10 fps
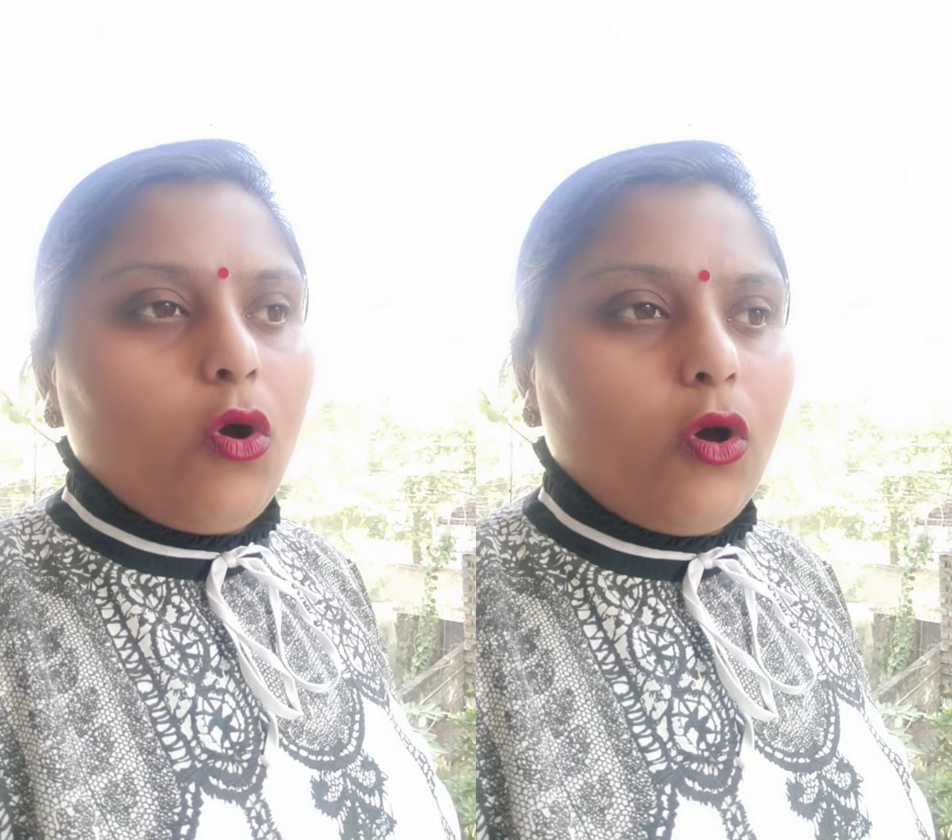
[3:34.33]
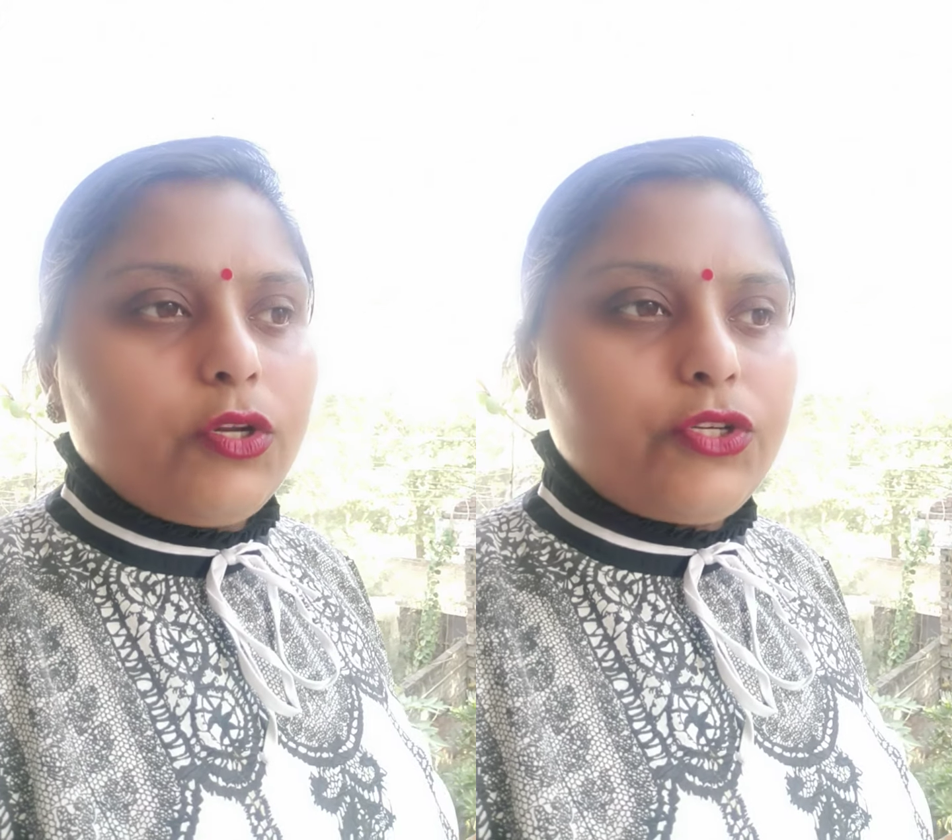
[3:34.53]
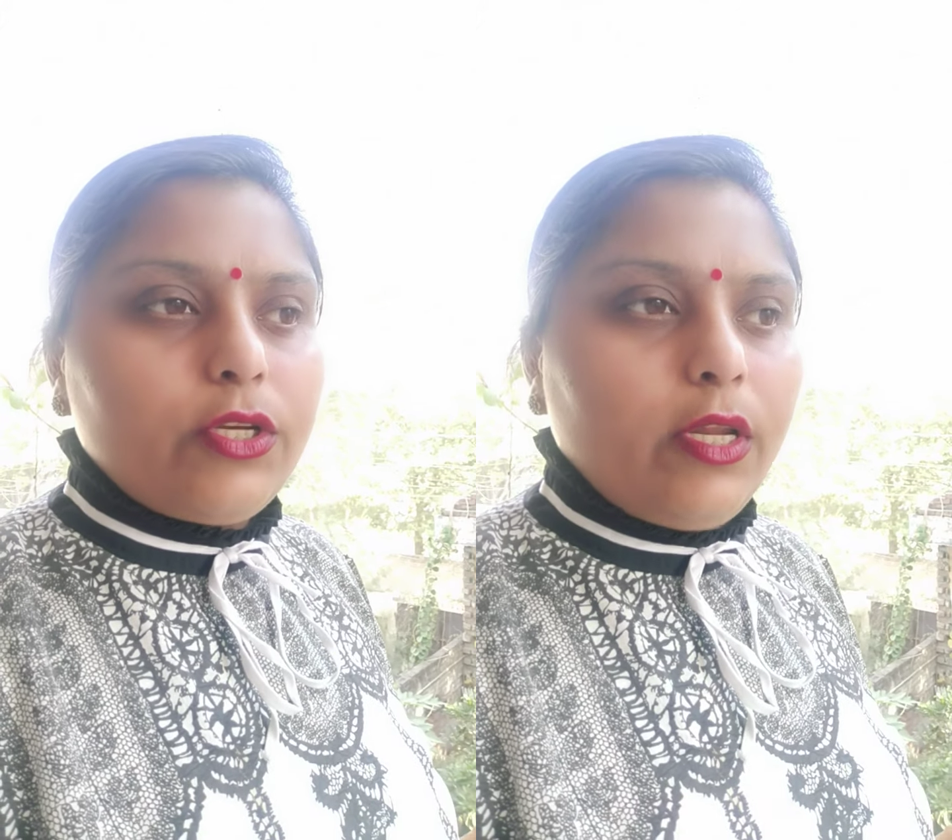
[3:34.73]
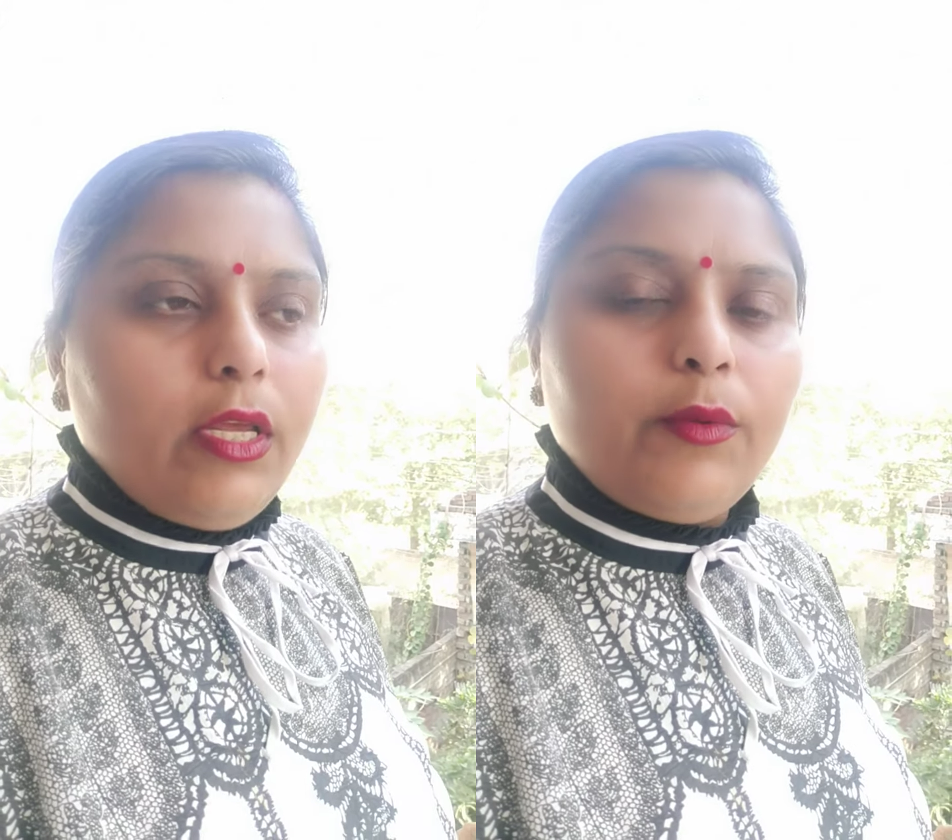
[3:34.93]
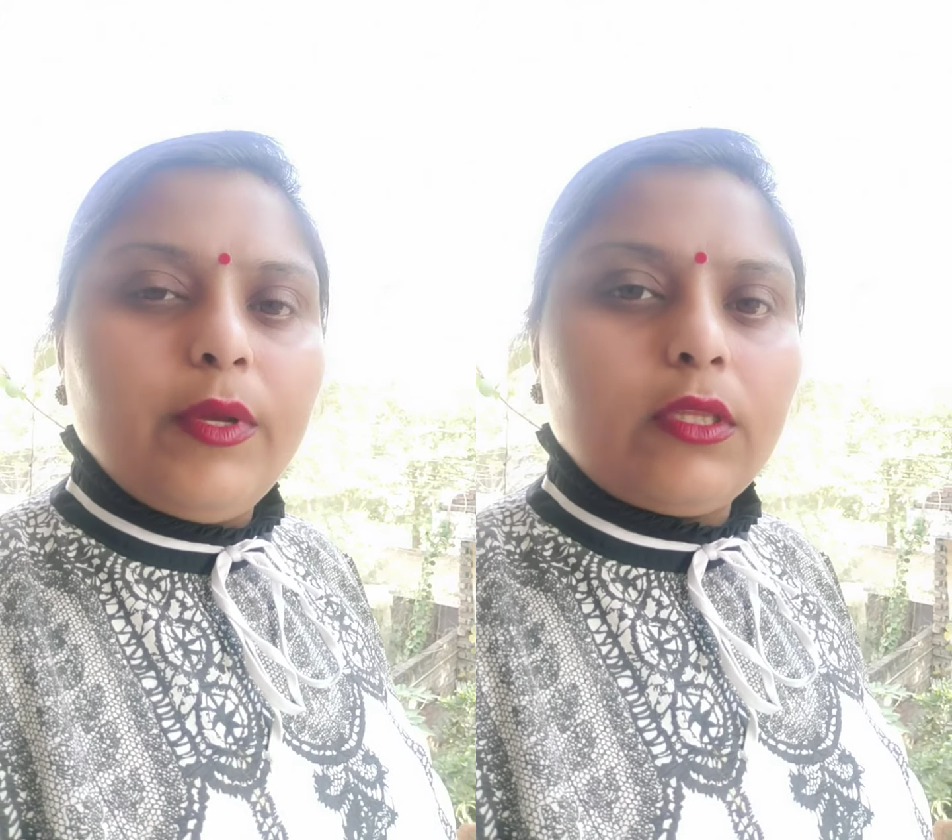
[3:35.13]
और
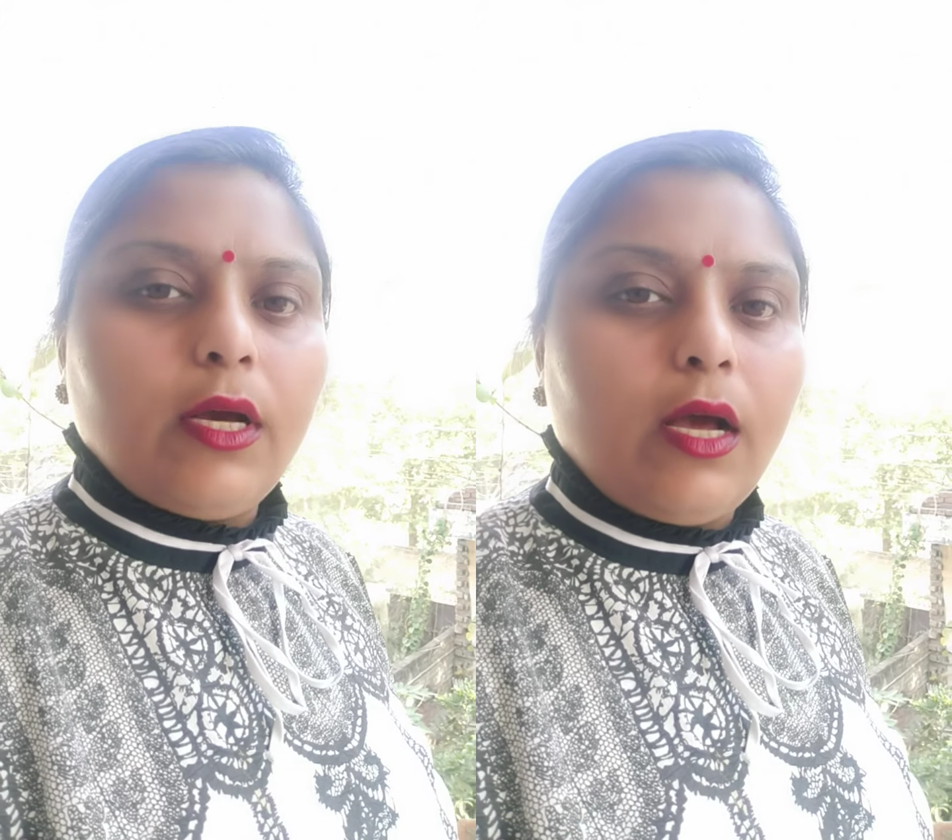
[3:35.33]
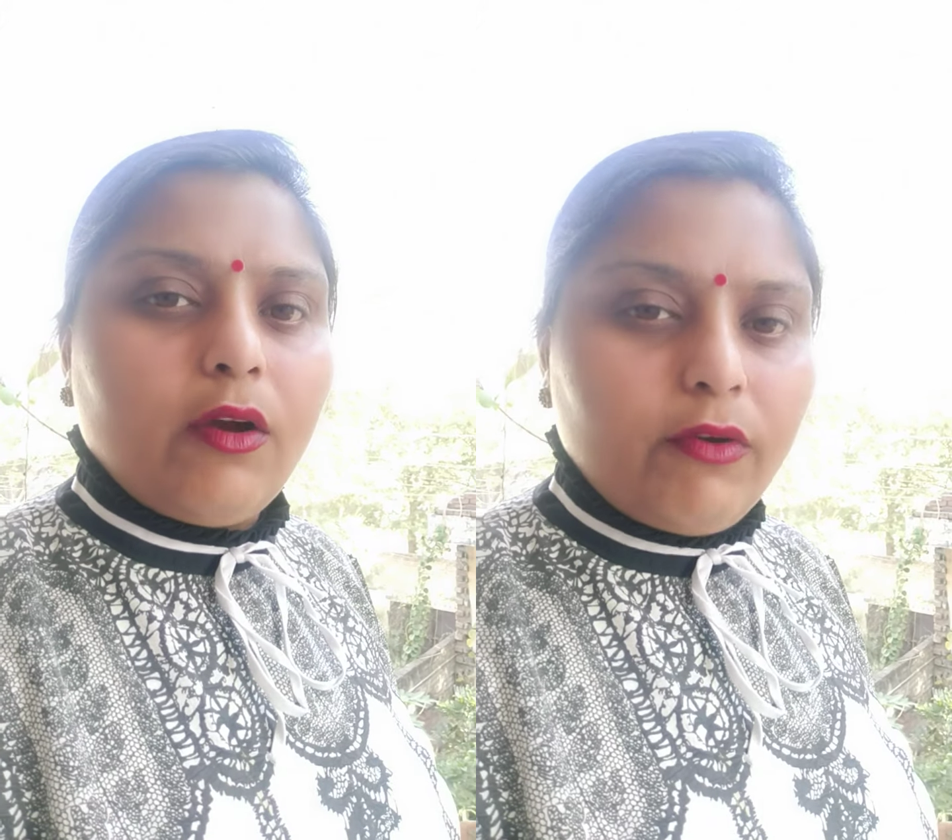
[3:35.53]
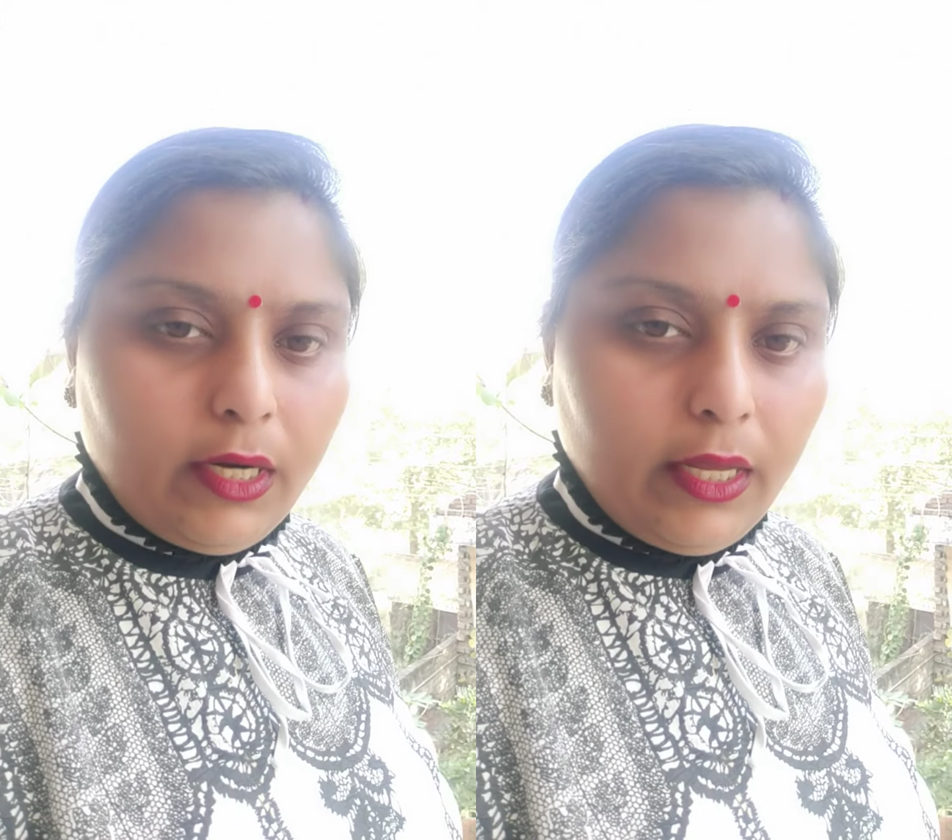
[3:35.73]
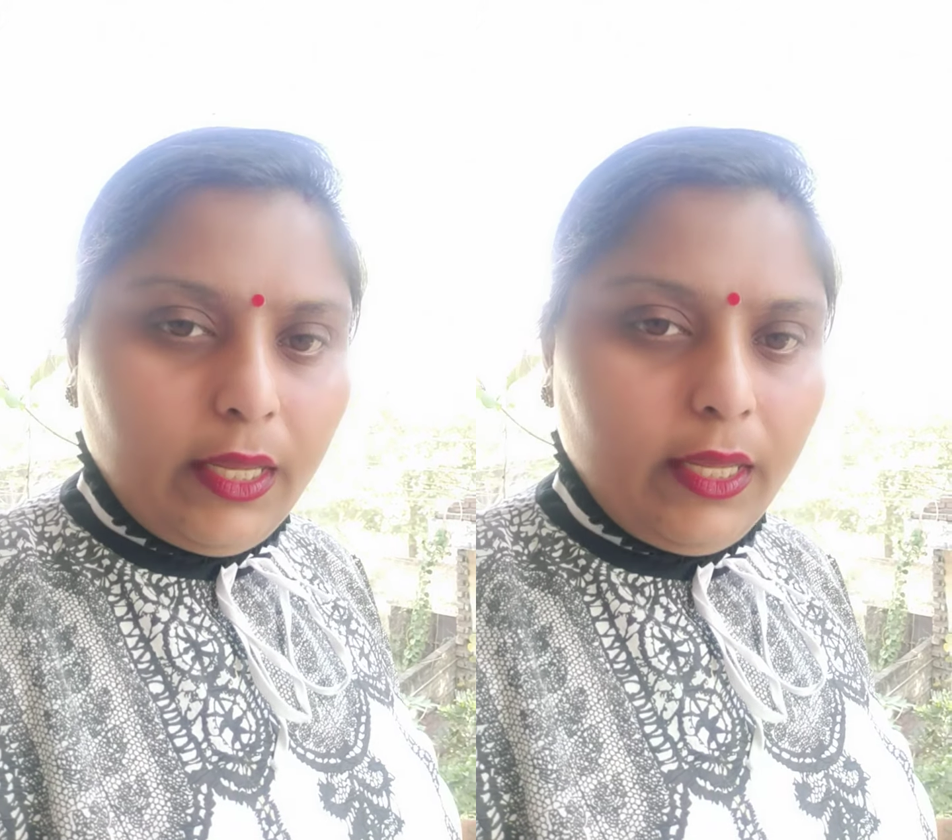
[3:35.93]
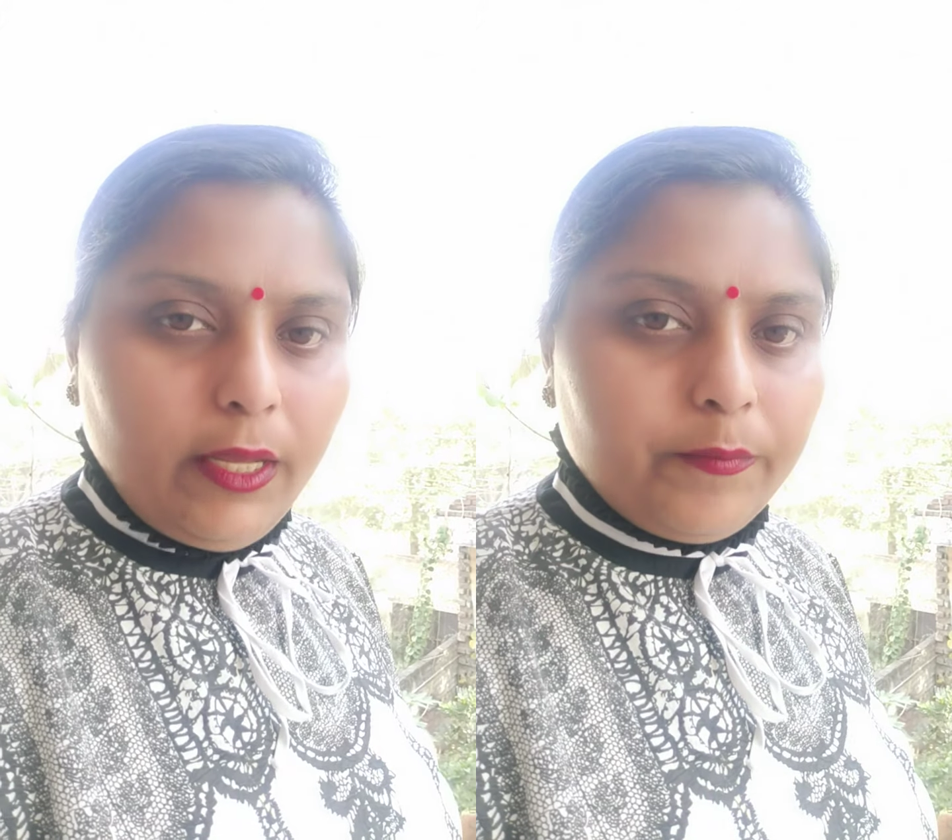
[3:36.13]
शरीर में थकावट
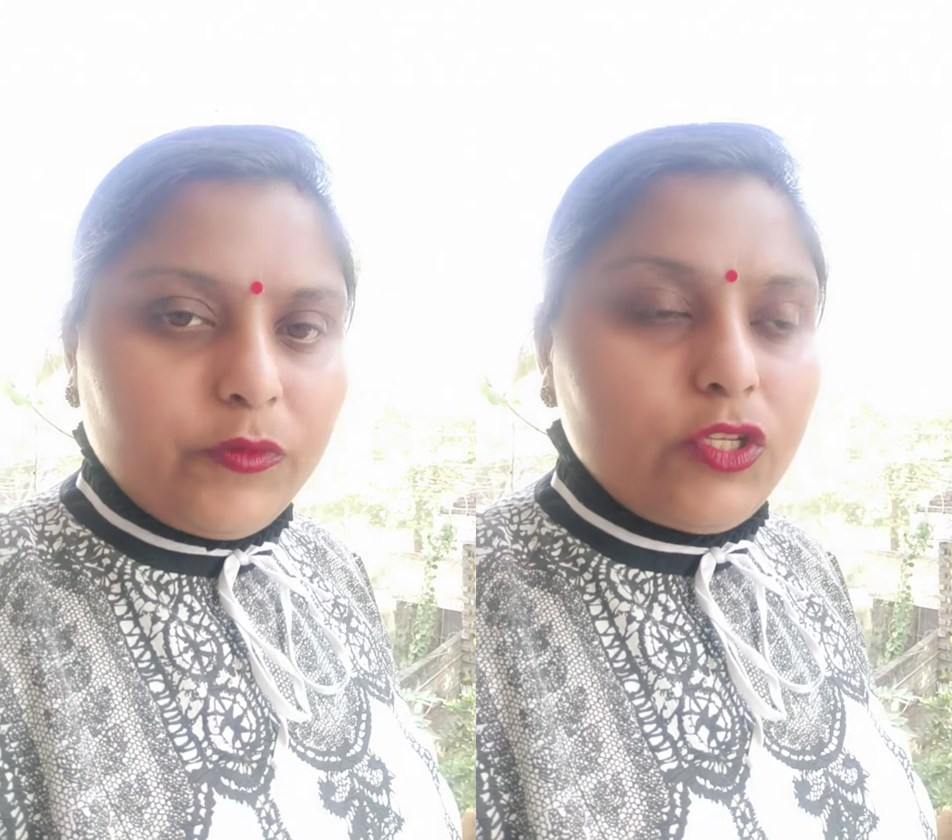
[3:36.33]
आएगी